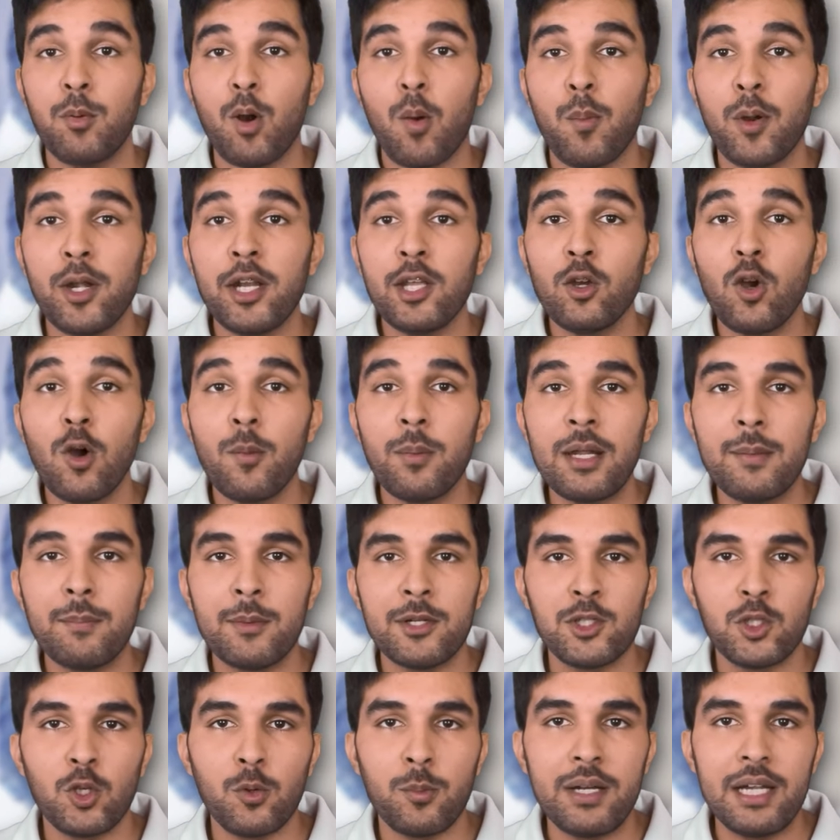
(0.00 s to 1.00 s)
प्रॉपर्टी को अपने
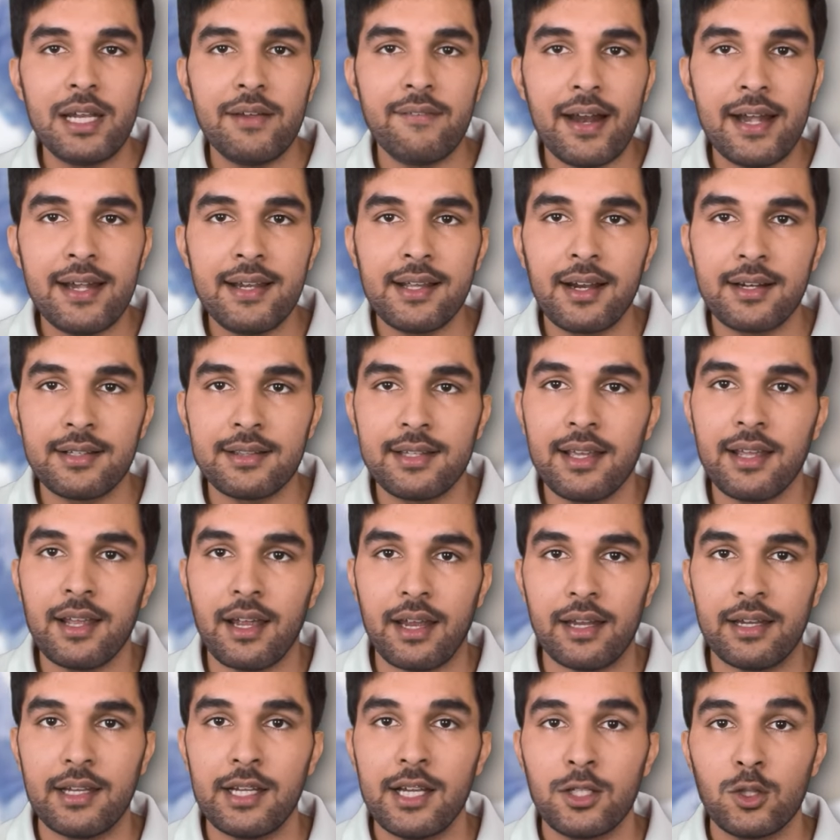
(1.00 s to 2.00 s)
बच्चों में डिवाइड करते
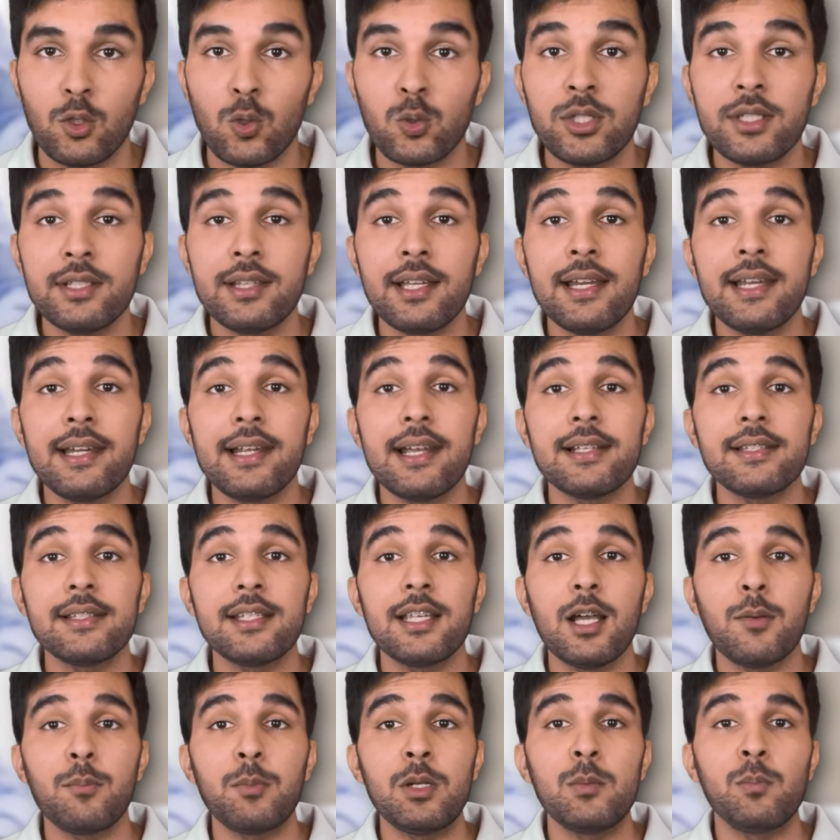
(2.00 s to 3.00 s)
हैं तो उसी तरीके से
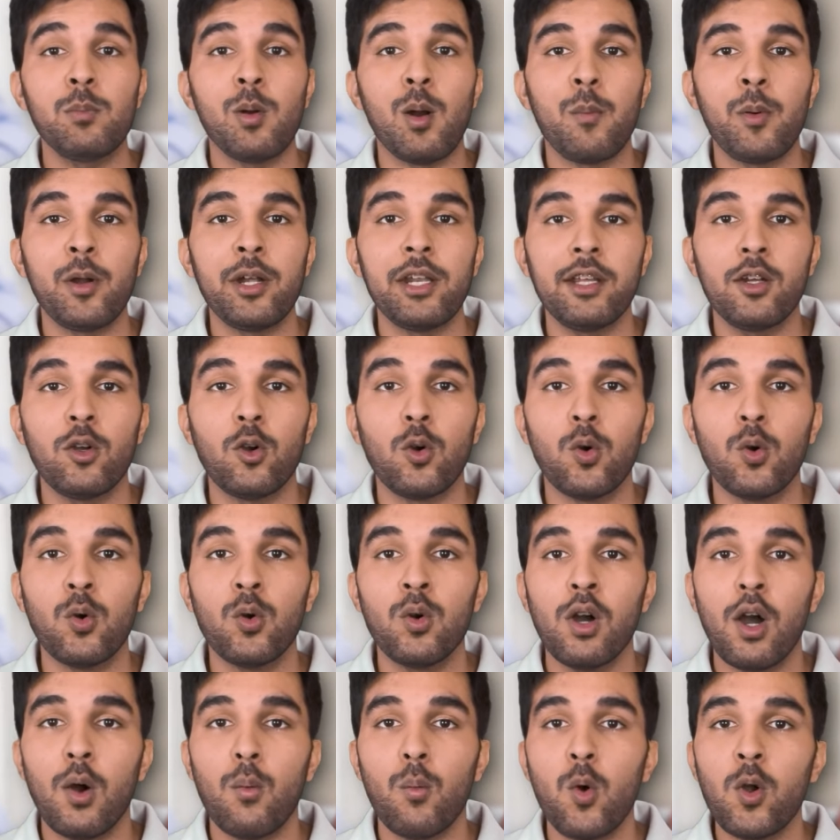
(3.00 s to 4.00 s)
अपनी प्रॉपर्टी को
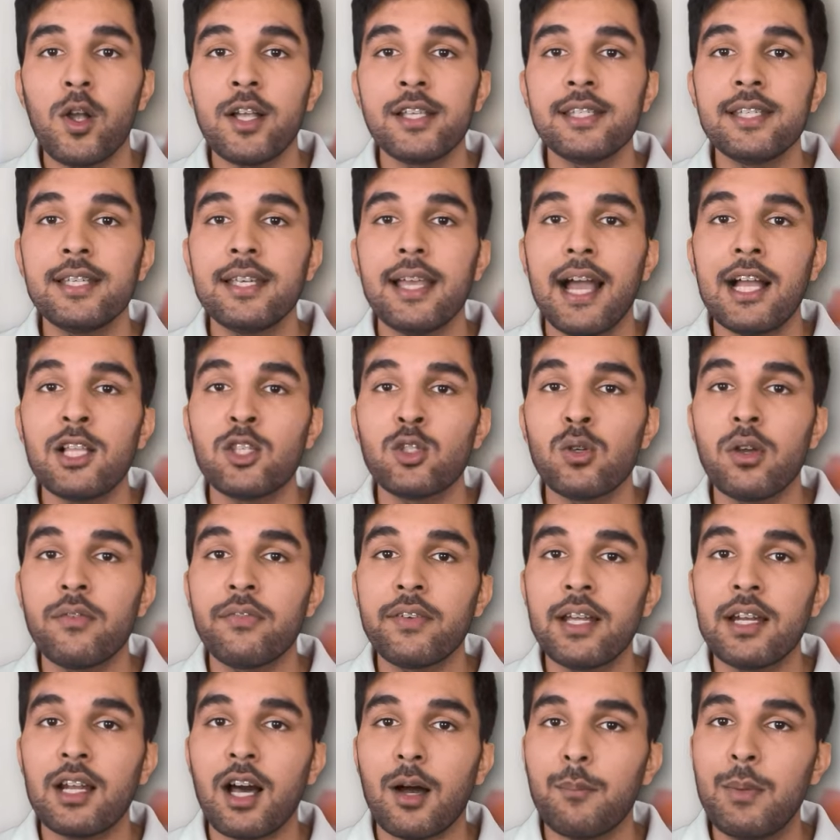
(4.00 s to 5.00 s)
वो किसी एच
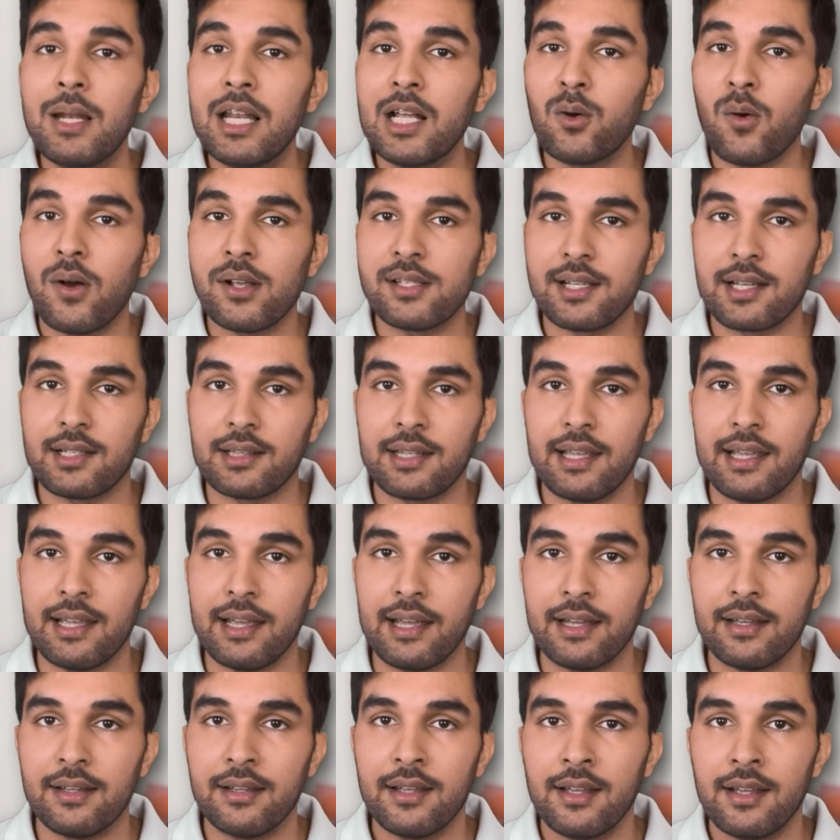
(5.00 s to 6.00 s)
के नाम भी लिखवा सकते
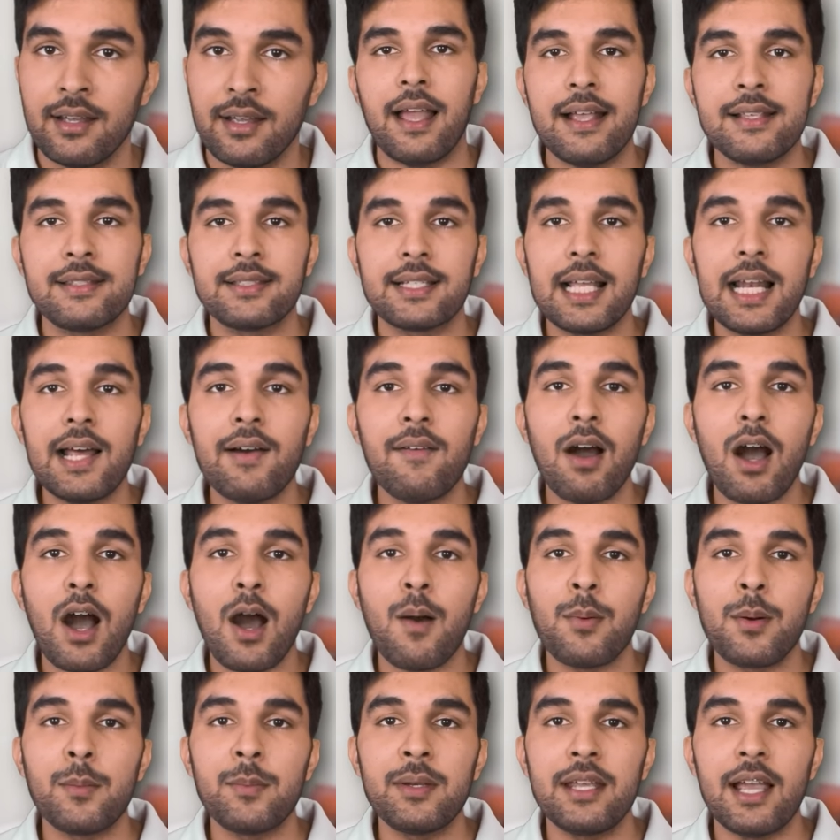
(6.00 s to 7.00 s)
हैं इसके अलावा
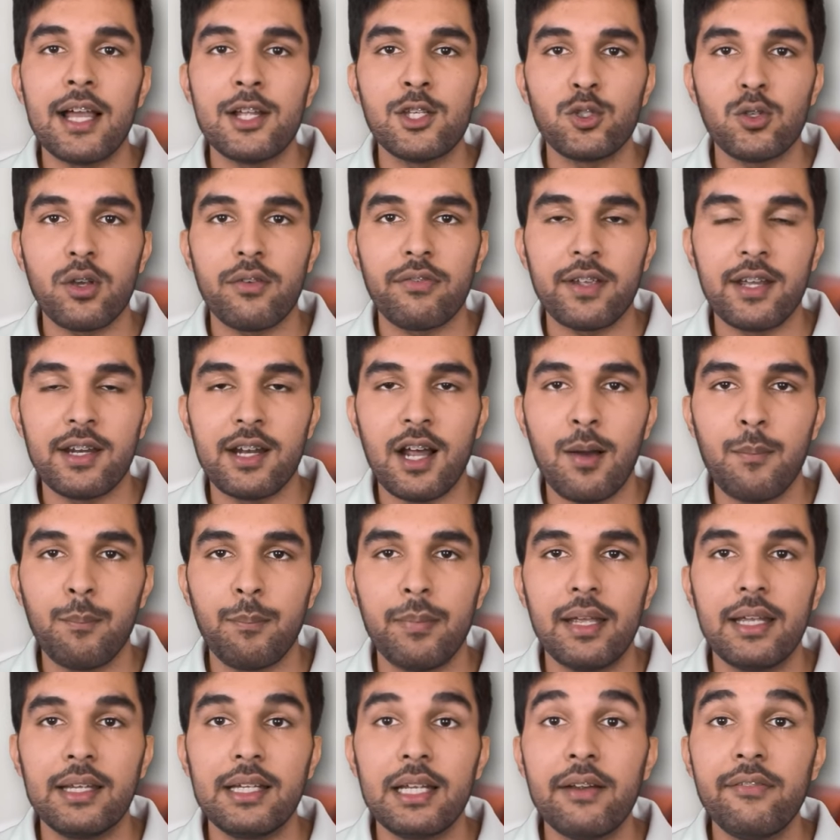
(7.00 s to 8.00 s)
आप अपनी एच के नाम
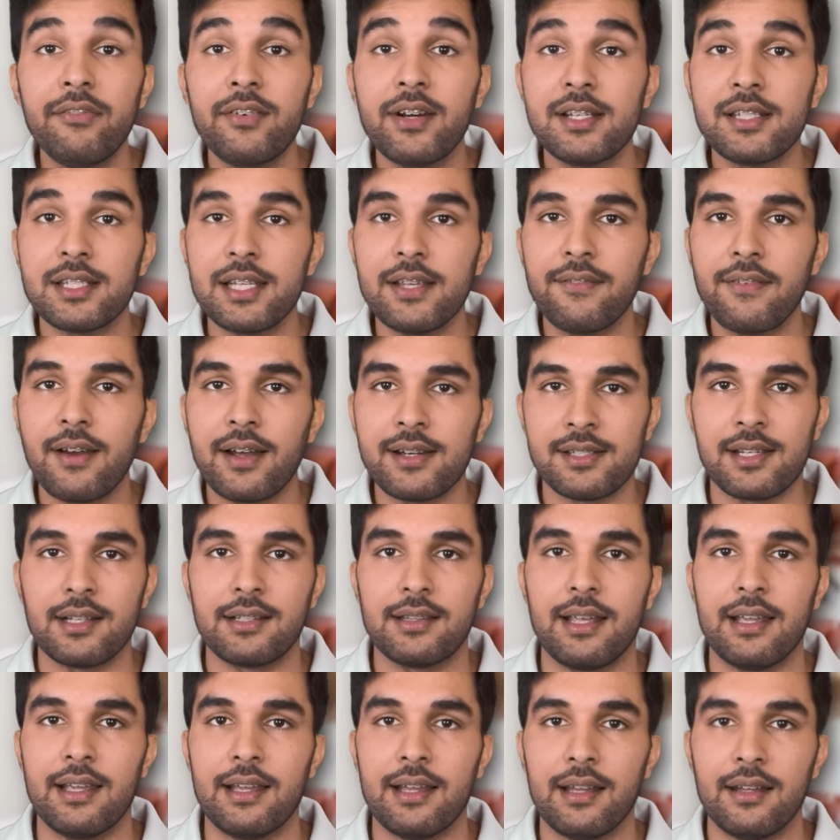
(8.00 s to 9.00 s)
पे गिफ्ट रिसीव कर
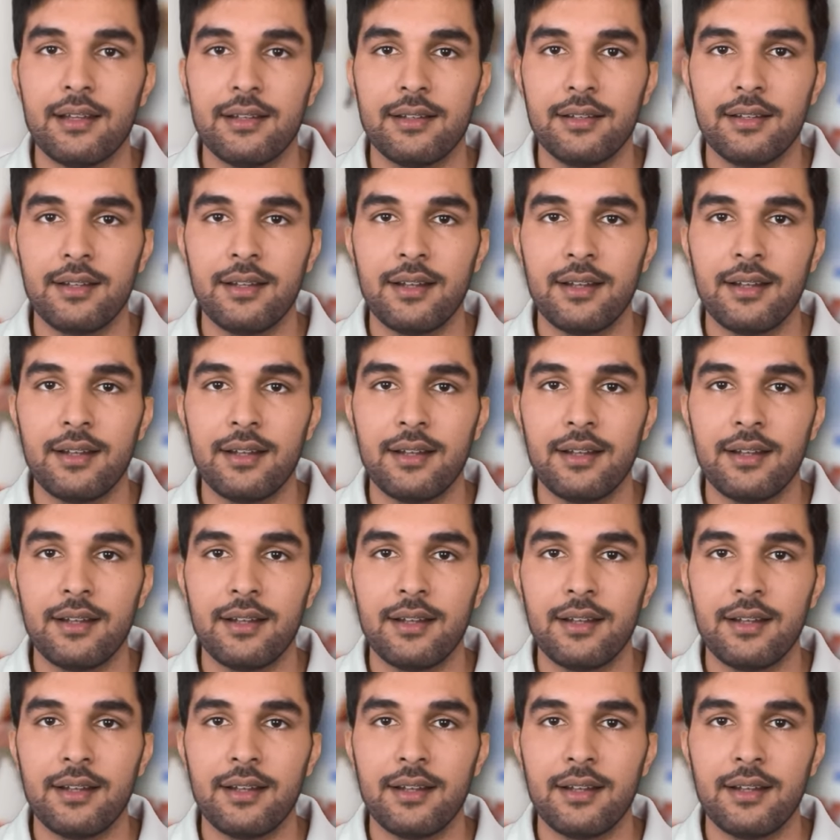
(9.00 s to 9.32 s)
सकते हैं